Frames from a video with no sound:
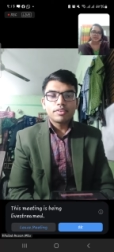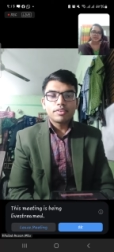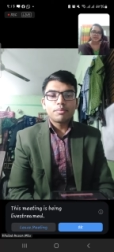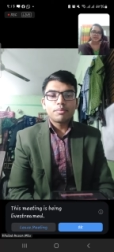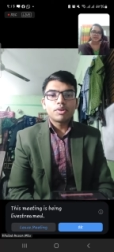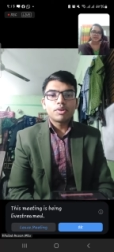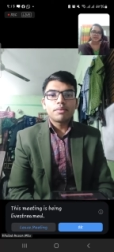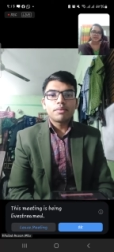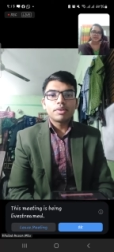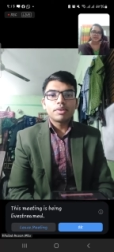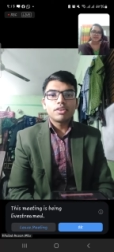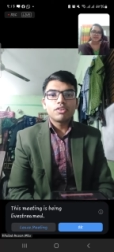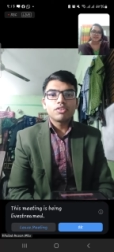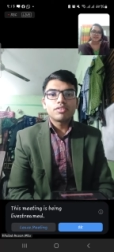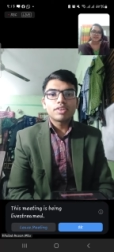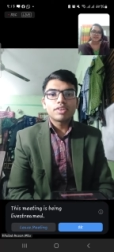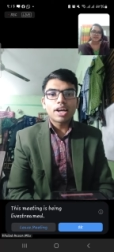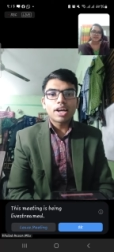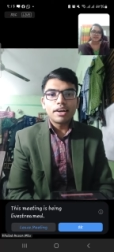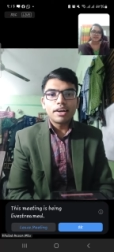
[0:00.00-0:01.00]
যেমন আমাদের
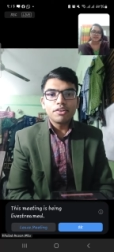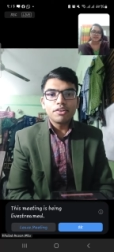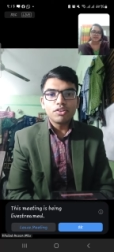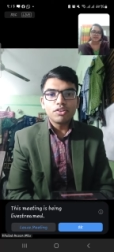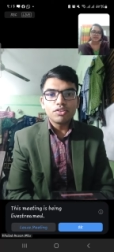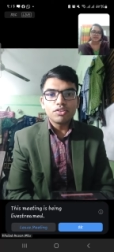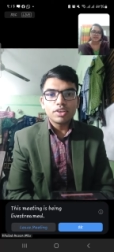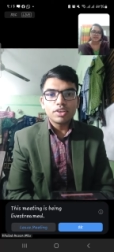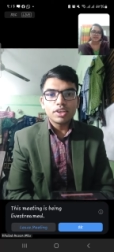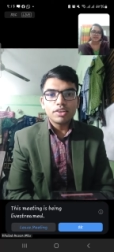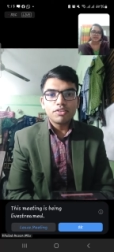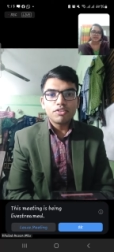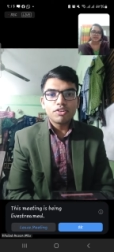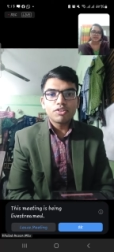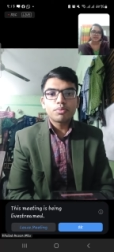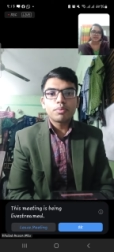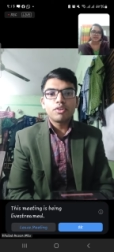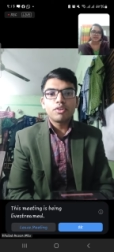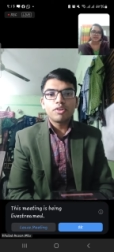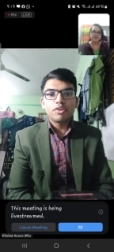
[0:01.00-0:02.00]
হচ্ছে কার্ডিওলজি
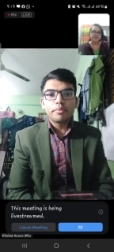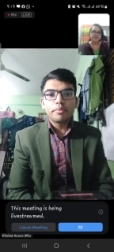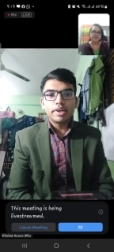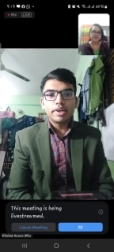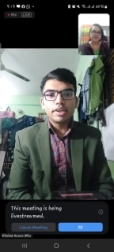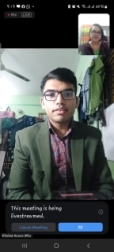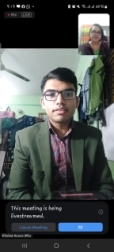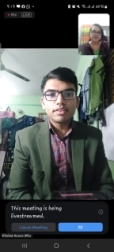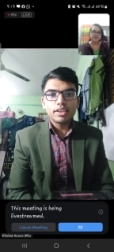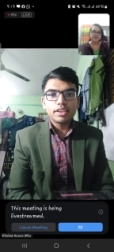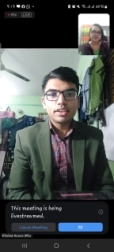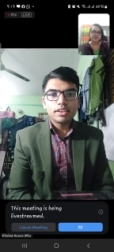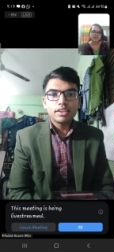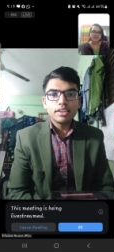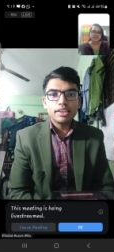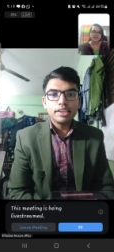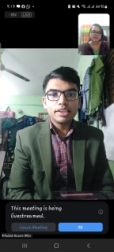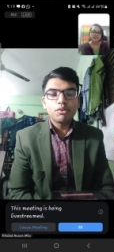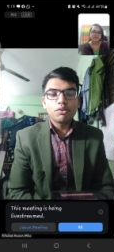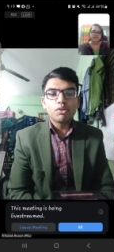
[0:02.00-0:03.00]
রেসপিরেটরি মেডিসিন
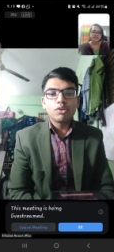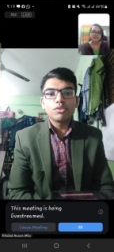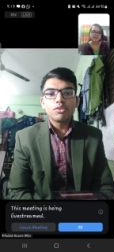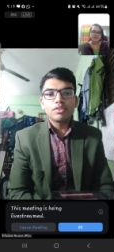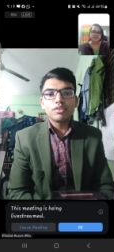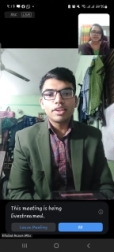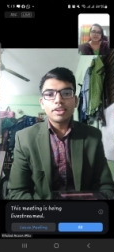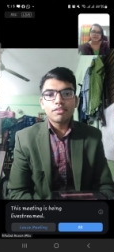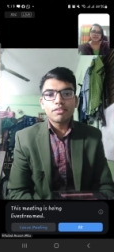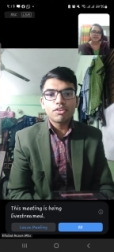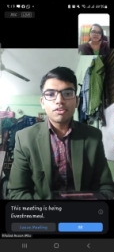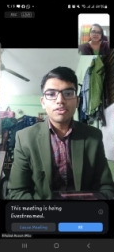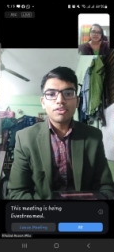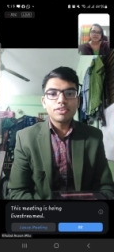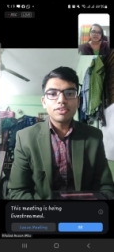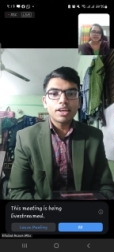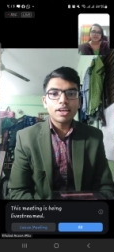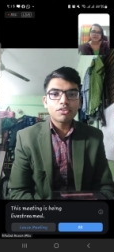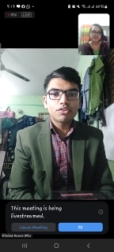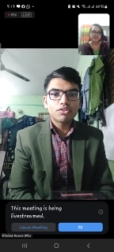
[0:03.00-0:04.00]
নিউরোলজি
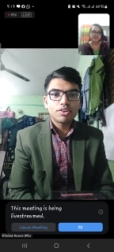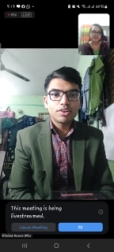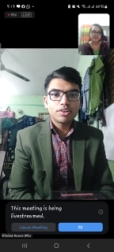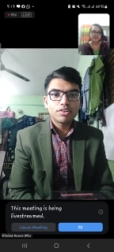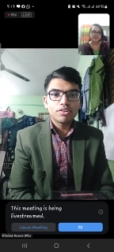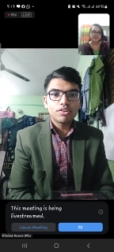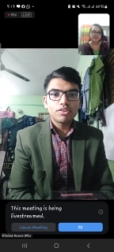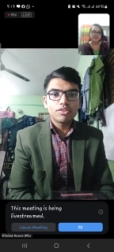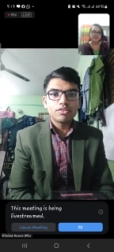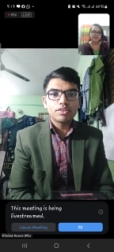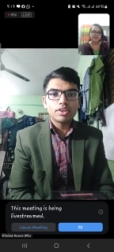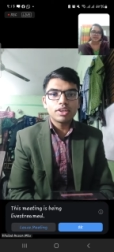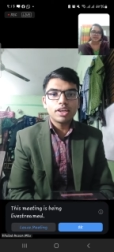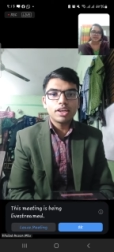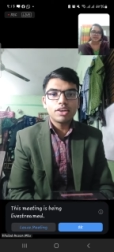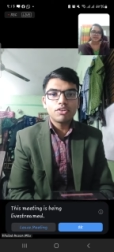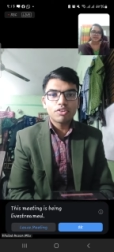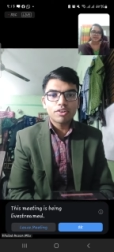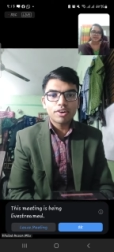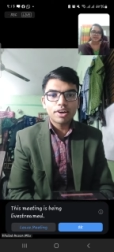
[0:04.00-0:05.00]
নেফ্রোলজি গ্যাস্ট্রোএন্টারোলজি
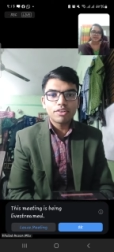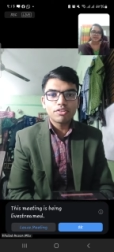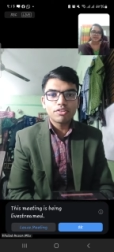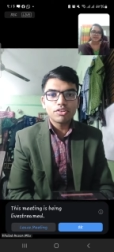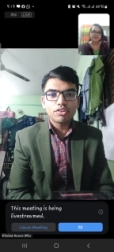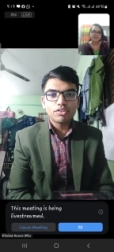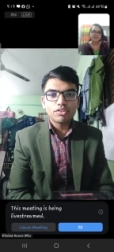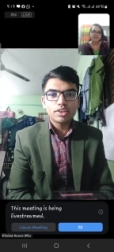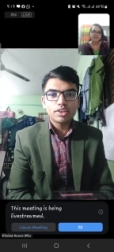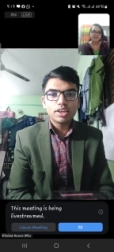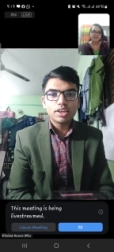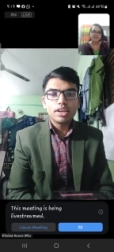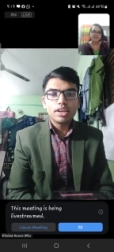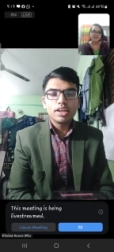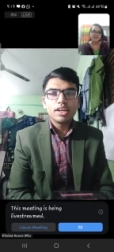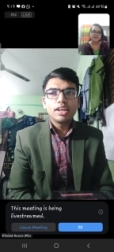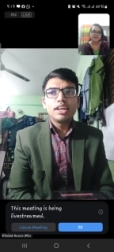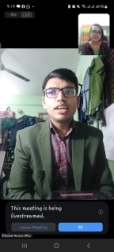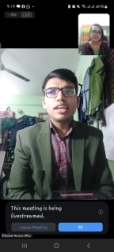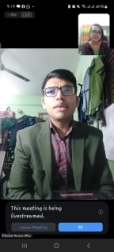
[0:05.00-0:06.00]
এন্ডোক্রাইনোলজি
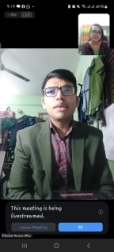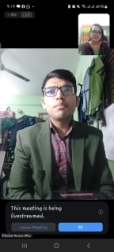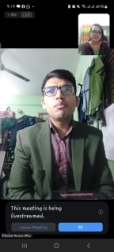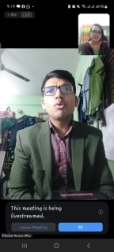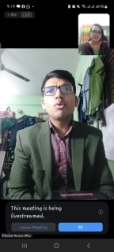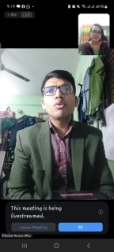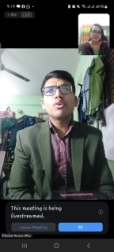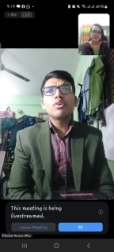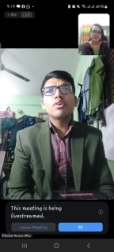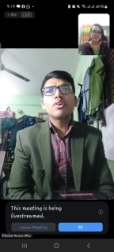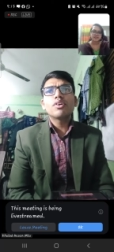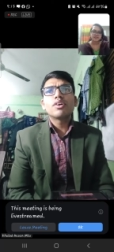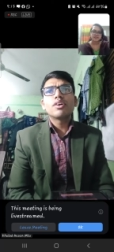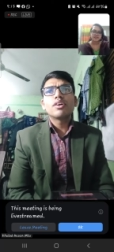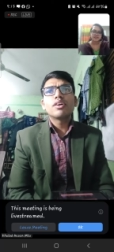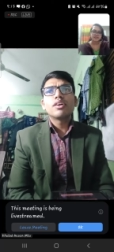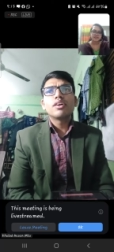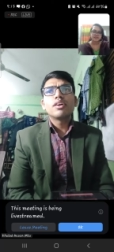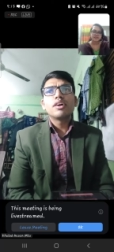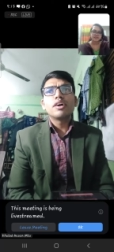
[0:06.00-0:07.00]
এবং
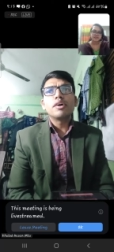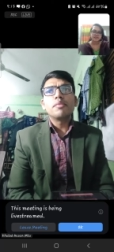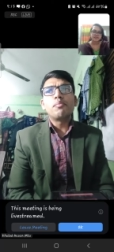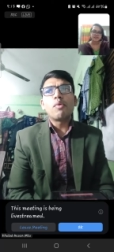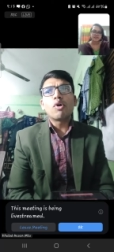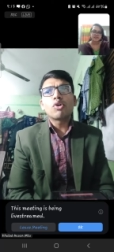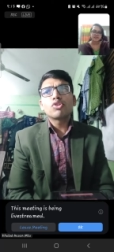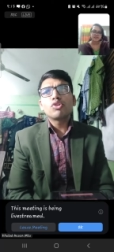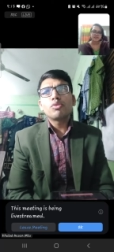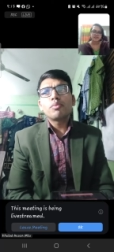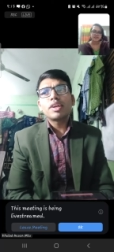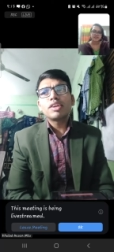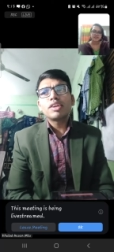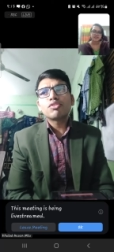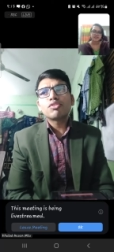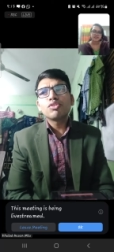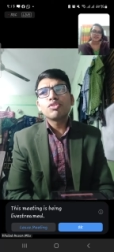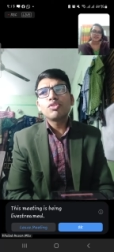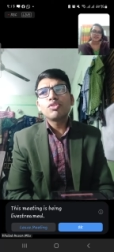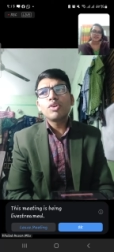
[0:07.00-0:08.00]

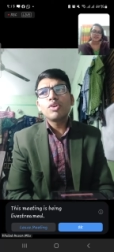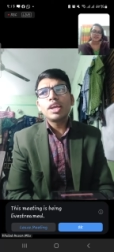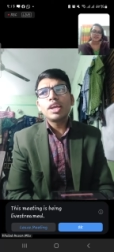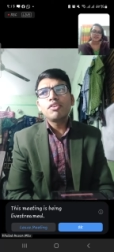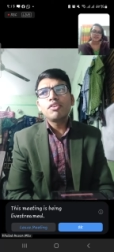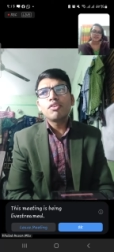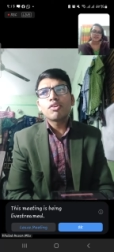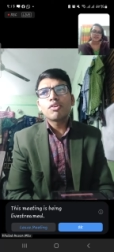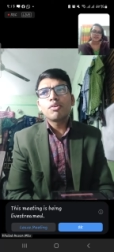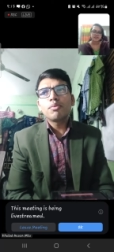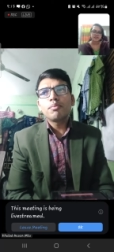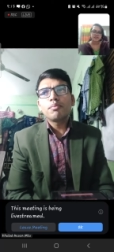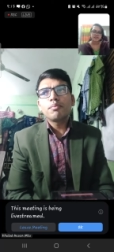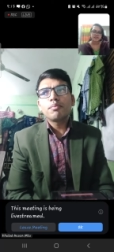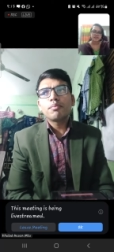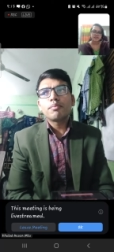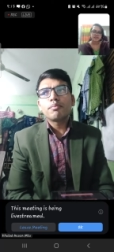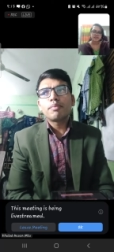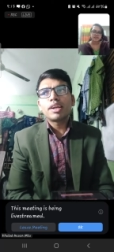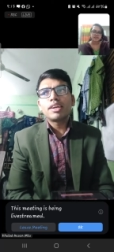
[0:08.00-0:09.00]
বর্তমানে শুধু তো এইরকম
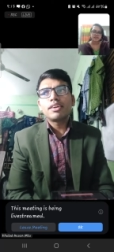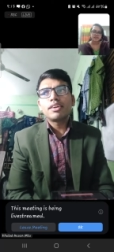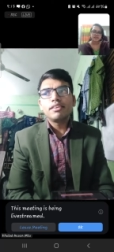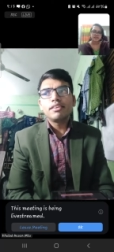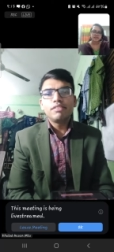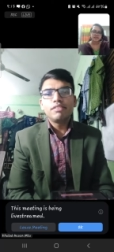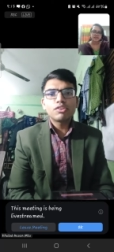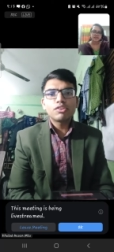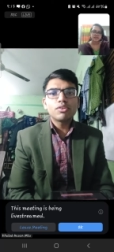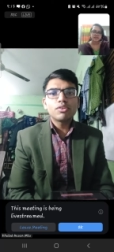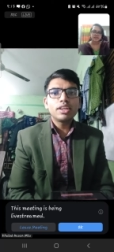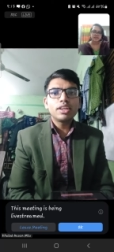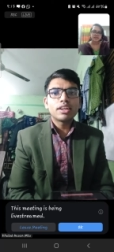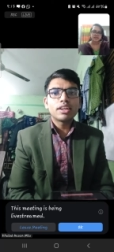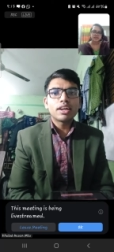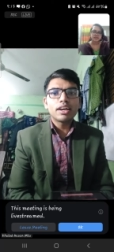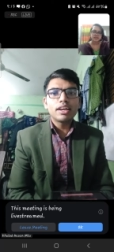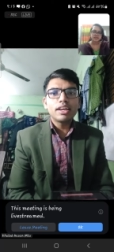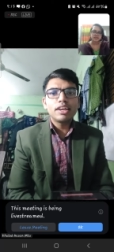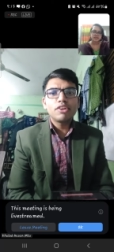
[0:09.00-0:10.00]
মানে ডিভিশনই
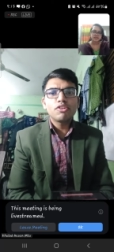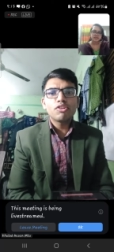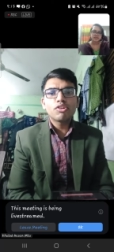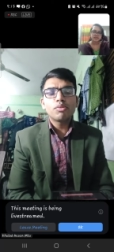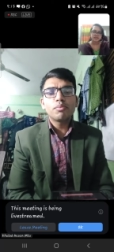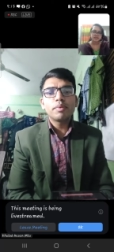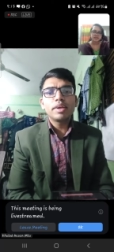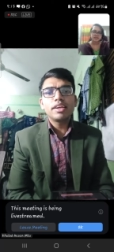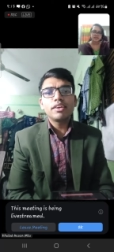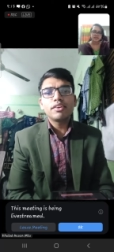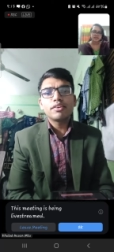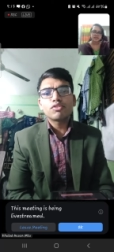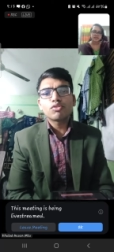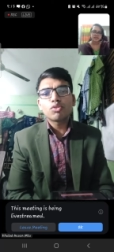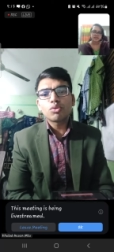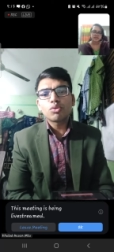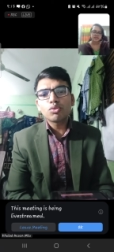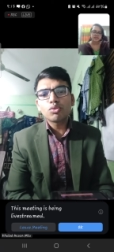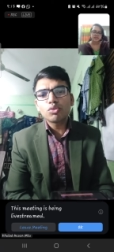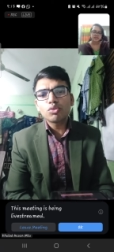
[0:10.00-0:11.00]
না এইরকম এই
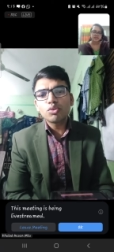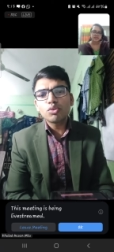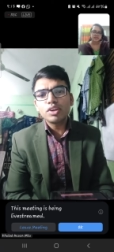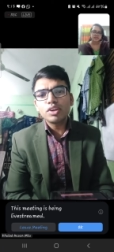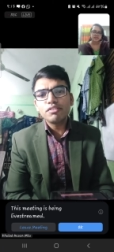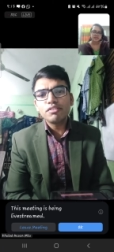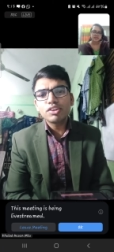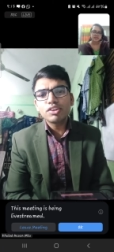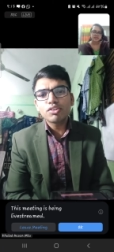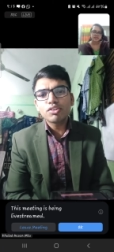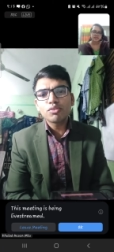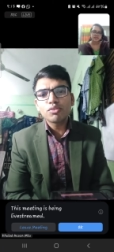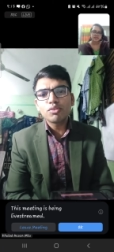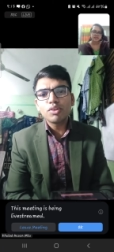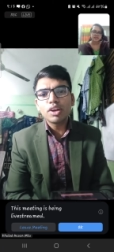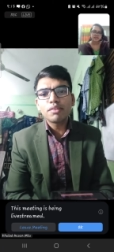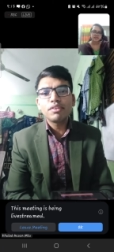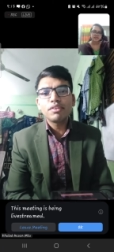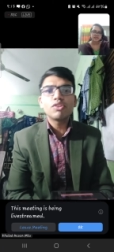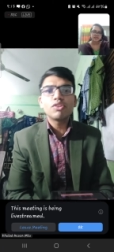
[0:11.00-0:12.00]
ছোট ছোট
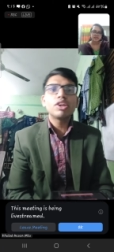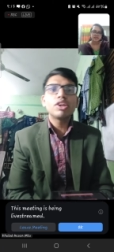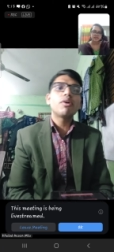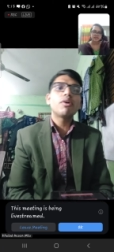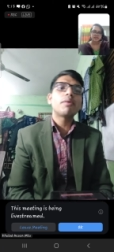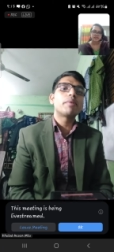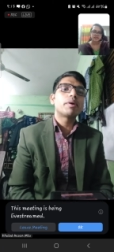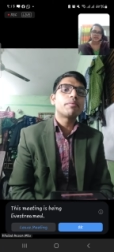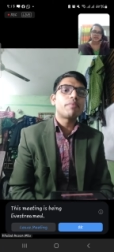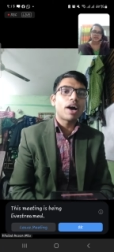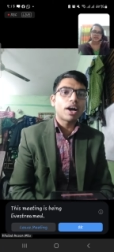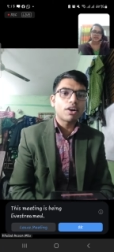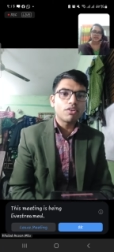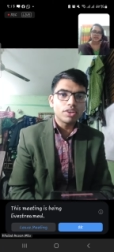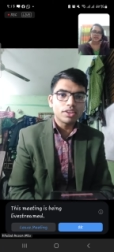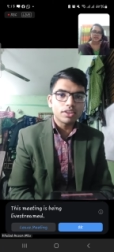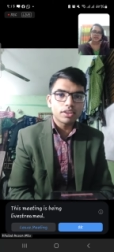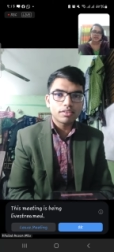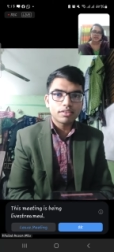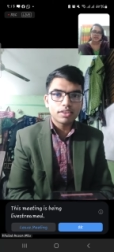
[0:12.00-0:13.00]
ডিভিশনগুলোর ভিতরেও আবার ভাগ
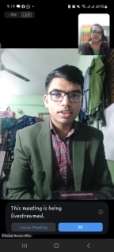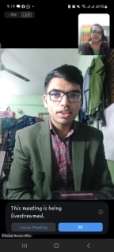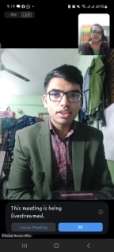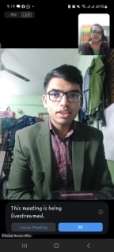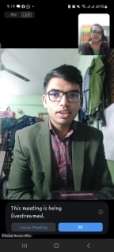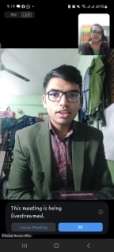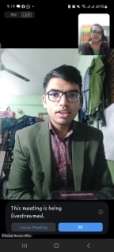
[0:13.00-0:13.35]
হয়ে যাচ্ছে